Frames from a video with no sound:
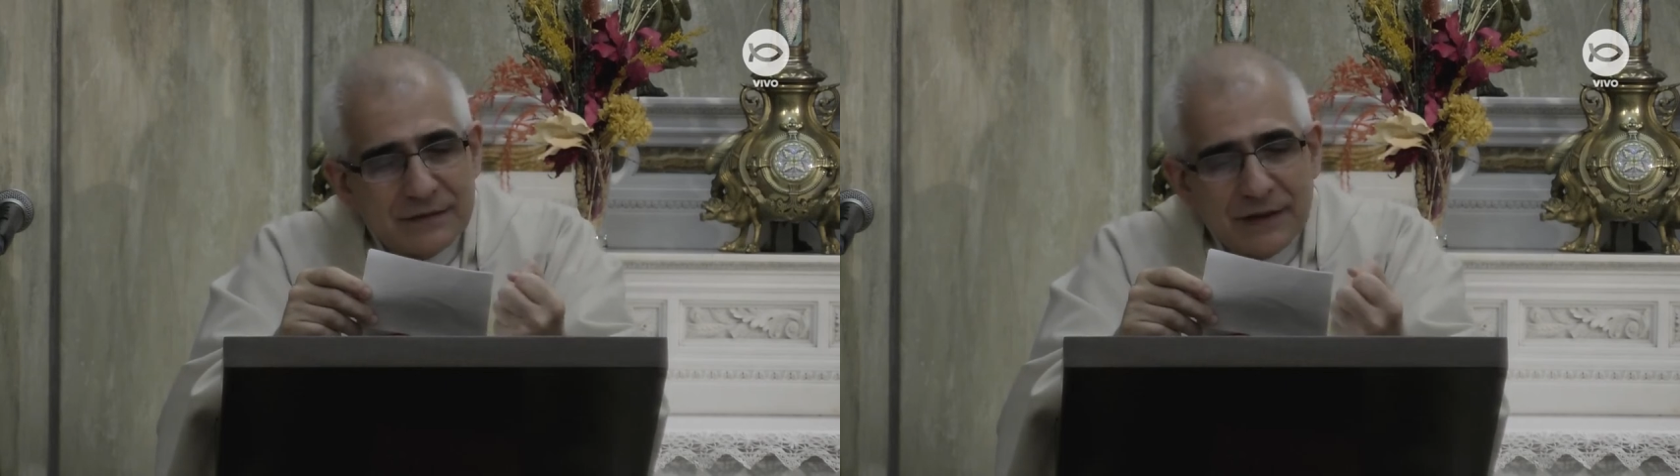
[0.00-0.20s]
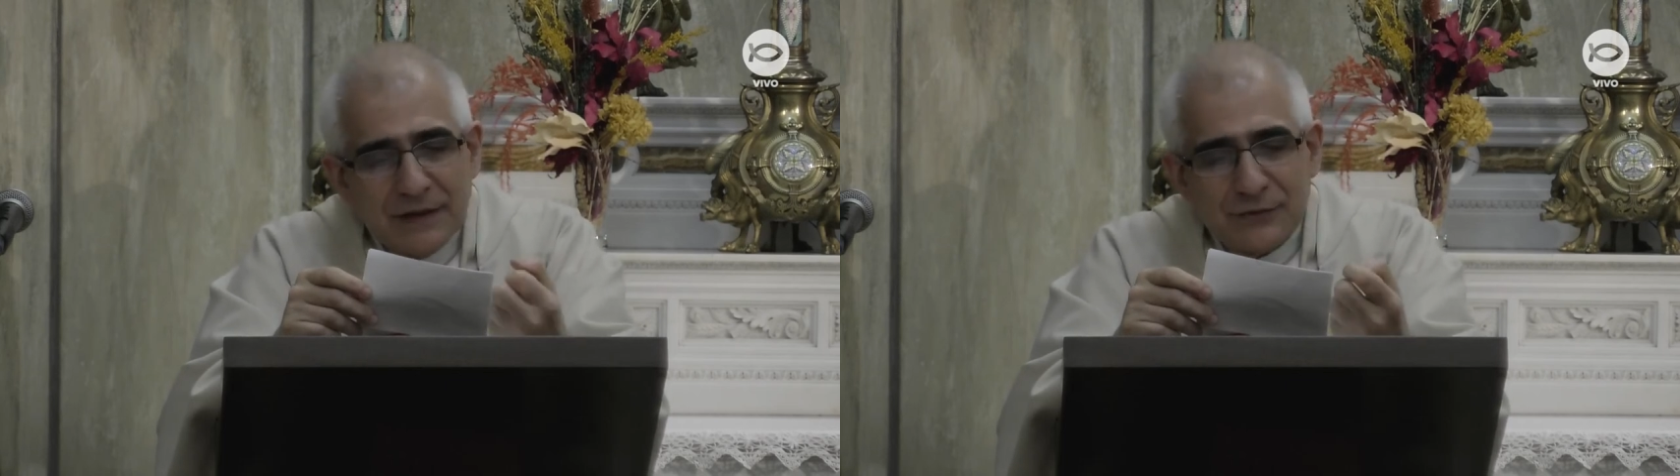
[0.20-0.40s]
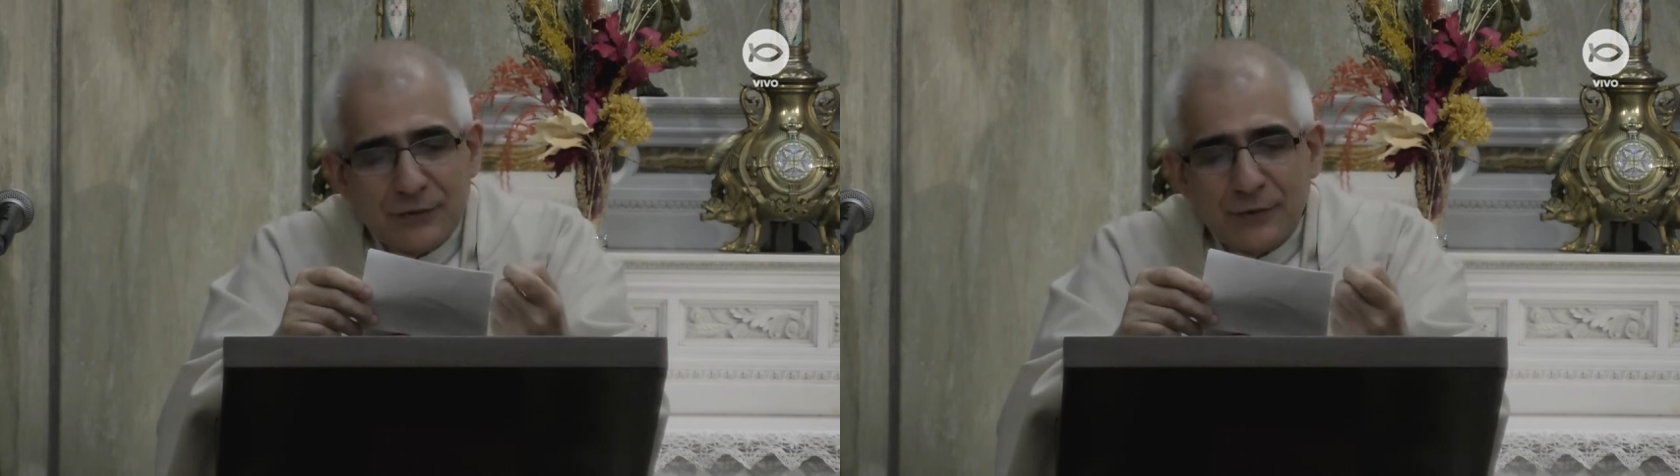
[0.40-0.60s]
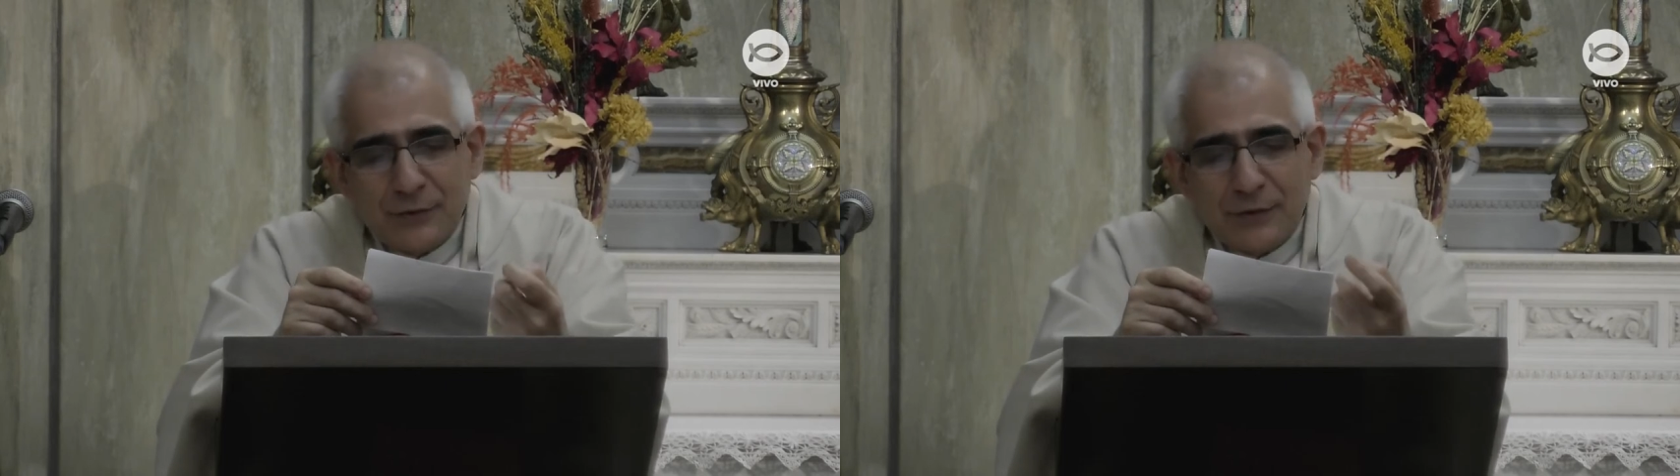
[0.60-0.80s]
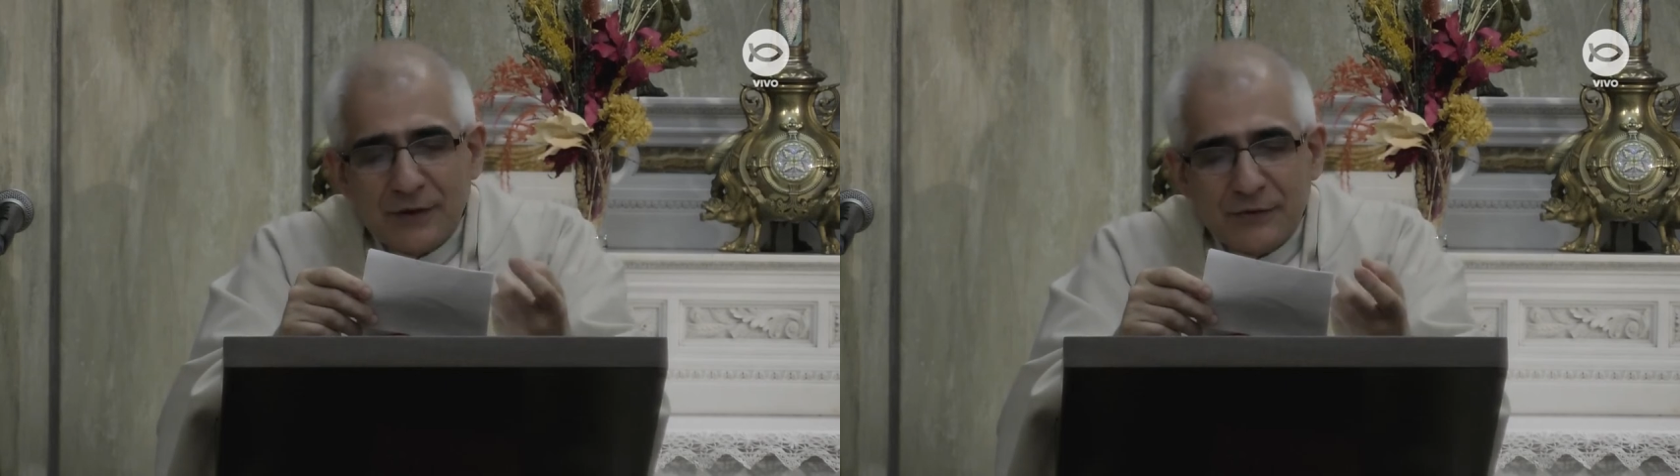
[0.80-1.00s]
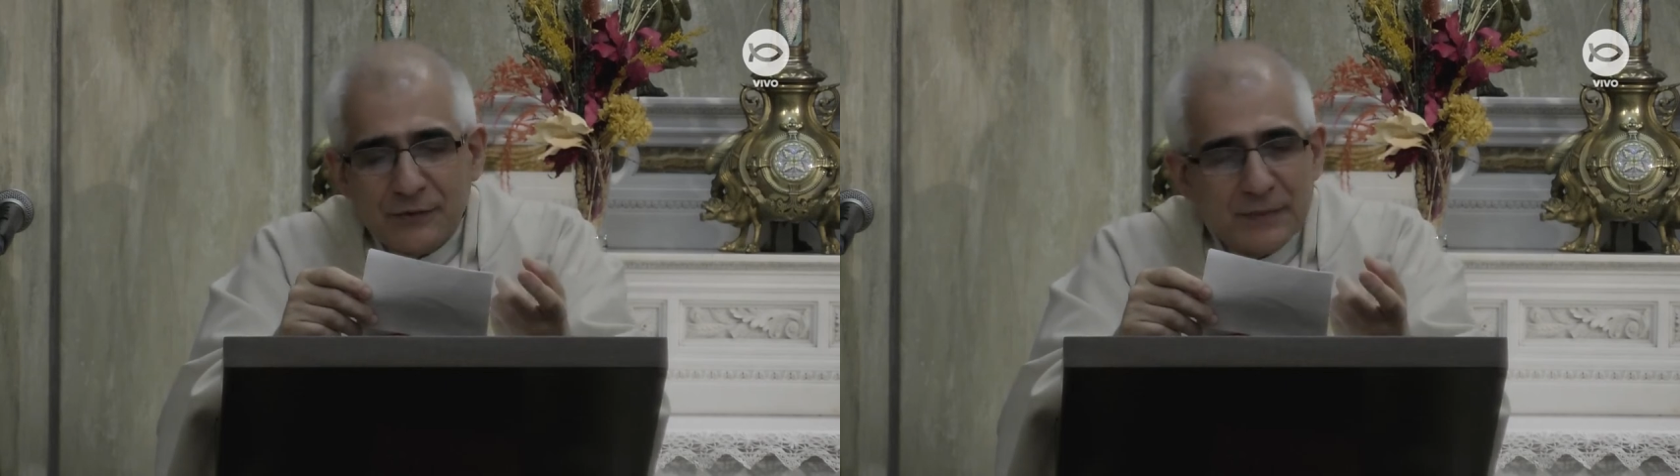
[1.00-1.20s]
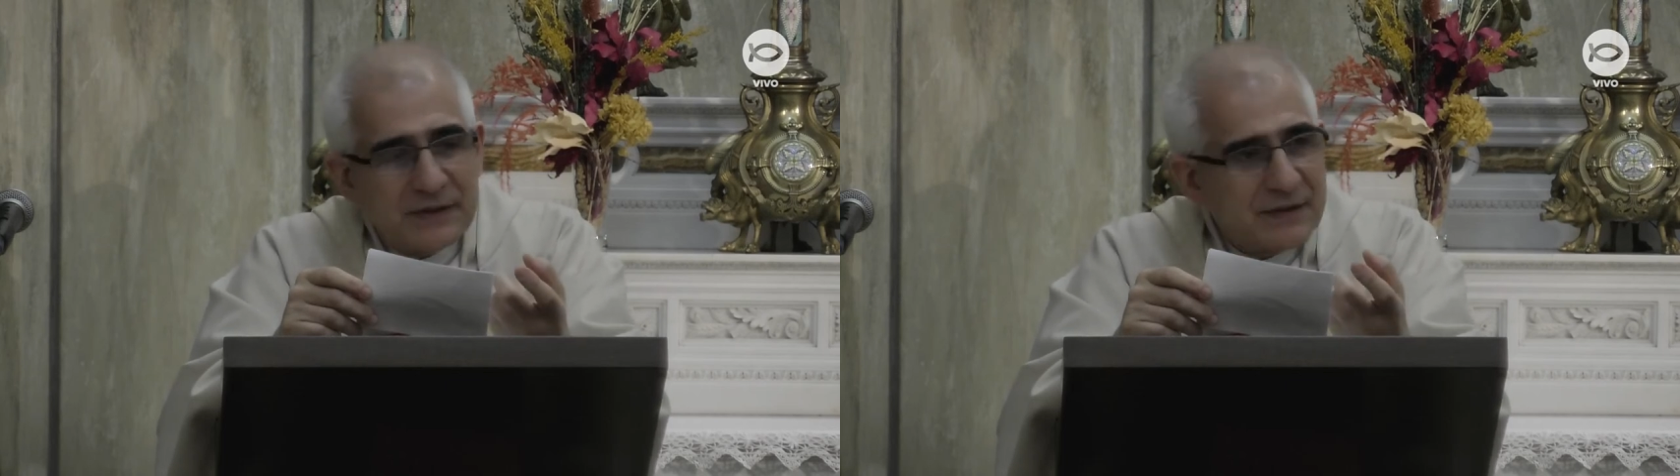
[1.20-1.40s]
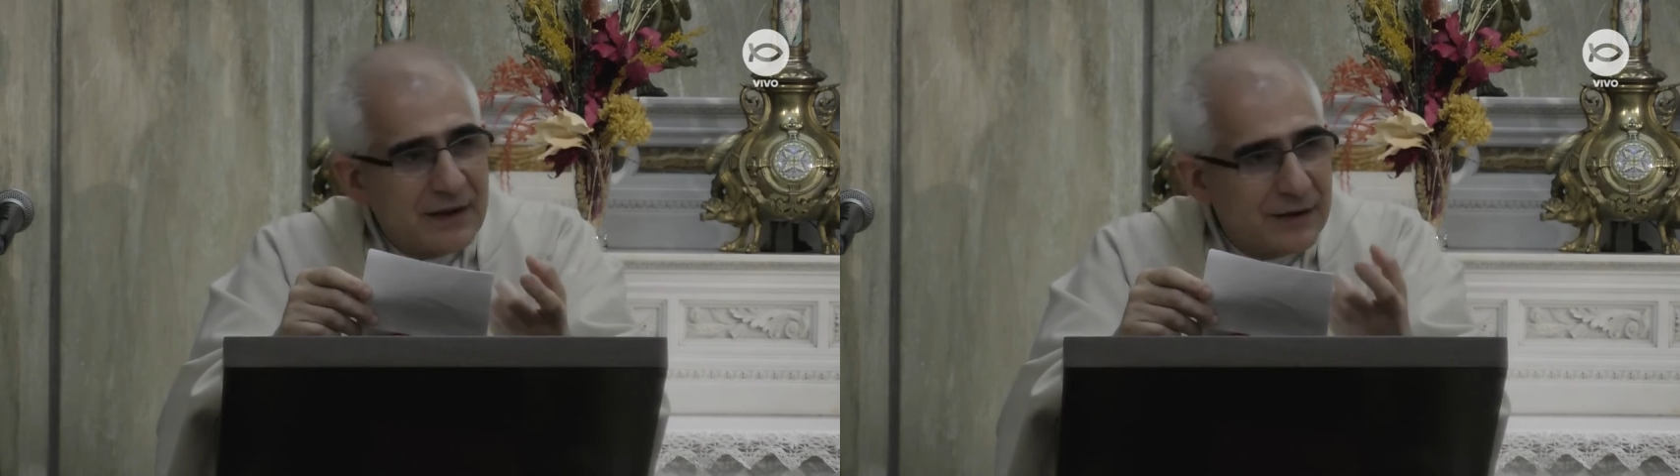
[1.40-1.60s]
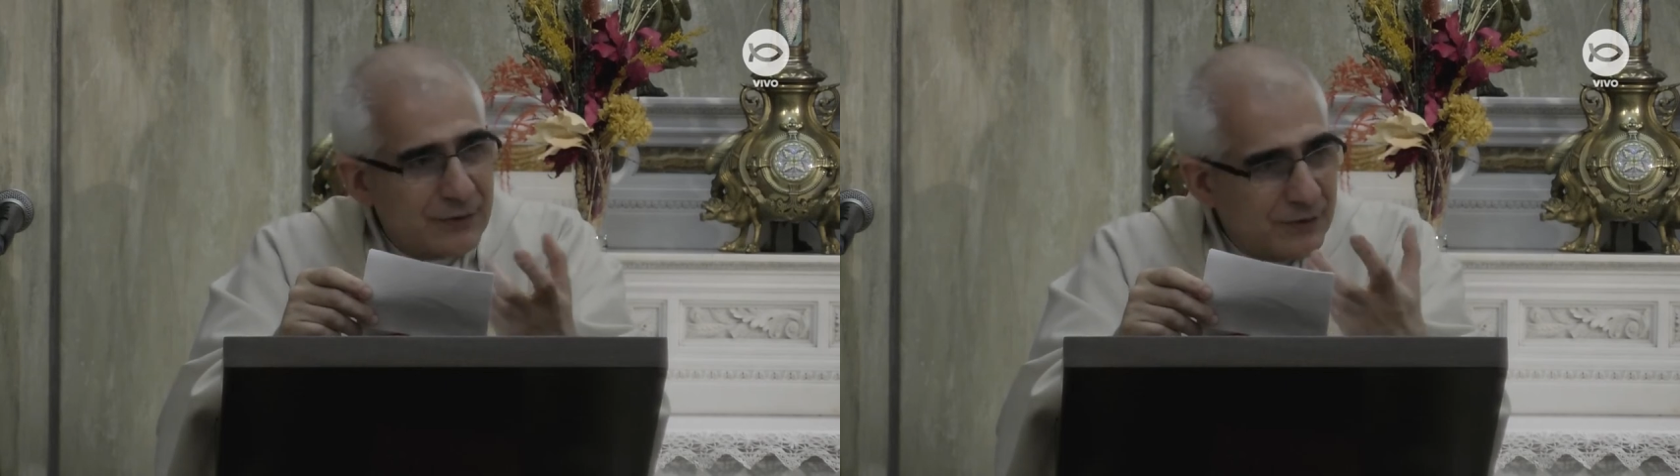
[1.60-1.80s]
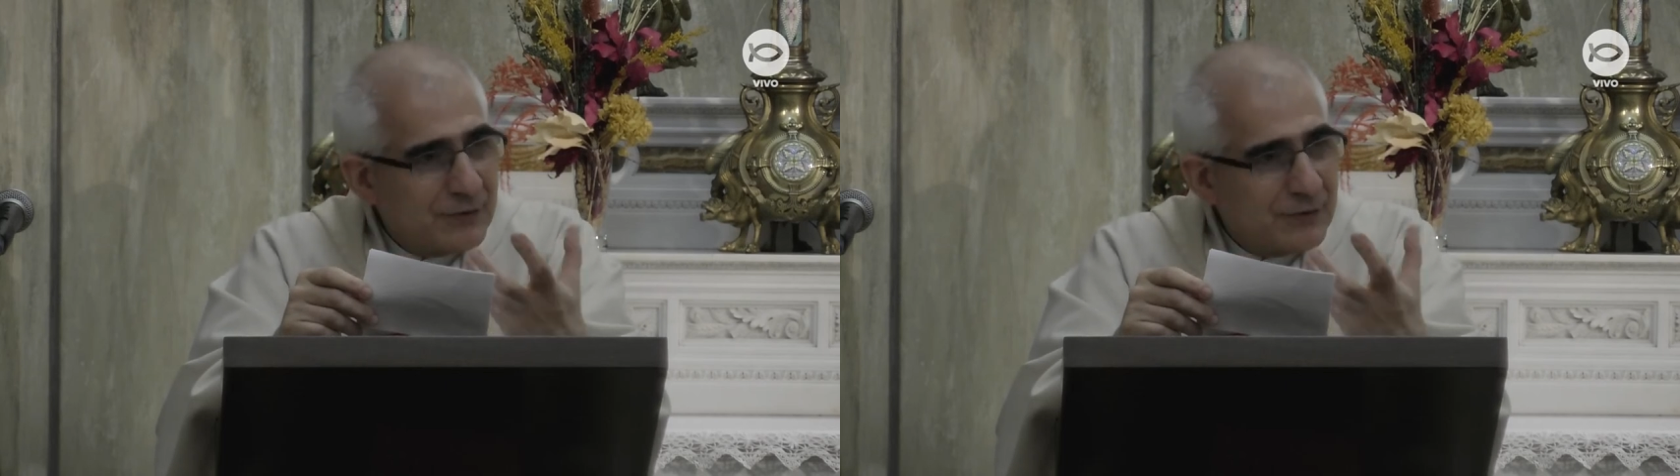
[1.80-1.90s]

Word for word: y que yo conozca sus misterios.